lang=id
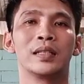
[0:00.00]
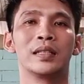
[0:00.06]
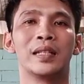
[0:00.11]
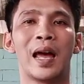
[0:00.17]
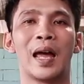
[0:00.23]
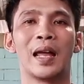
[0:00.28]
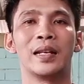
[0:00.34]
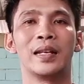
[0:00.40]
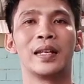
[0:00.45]

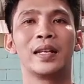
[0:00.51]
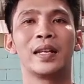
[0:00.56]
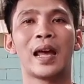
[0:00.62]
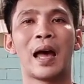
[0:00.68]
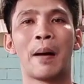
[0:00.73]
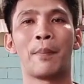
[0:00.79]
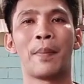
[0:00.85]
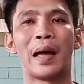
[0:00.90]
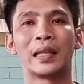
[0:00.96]
jadi
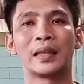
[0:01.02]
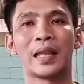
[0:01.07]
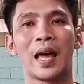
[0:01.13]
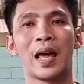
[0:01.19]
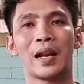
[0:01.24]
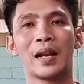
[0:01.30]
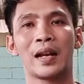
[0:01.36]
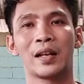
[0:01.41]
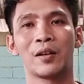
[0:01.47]

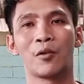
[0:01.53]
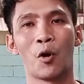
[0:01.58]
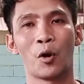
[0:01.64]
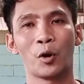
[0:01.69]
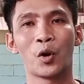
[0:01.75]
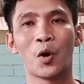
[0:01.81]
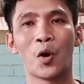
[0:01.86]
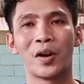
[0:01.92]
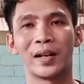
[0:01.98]
avatar
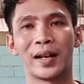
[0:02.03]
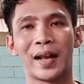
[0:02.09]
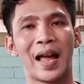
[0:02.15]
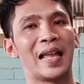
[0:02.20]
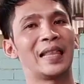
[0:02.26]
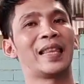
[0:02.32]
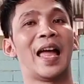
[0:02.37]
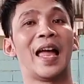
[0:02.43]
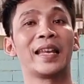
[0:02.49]
Gordon
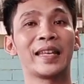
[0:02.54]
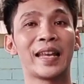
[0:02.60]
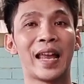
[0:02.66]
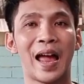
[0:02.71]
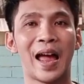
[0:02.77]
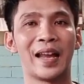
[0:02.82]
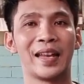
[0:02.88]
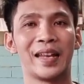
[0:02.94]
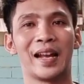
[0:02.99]

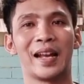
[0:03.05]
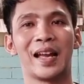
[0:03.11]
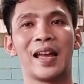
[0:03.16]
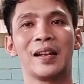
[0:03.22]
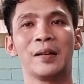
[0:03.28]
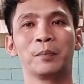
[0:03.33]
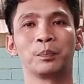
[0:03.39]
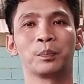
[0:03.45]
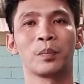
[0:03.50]
katanya ya
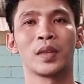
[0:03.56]
kan.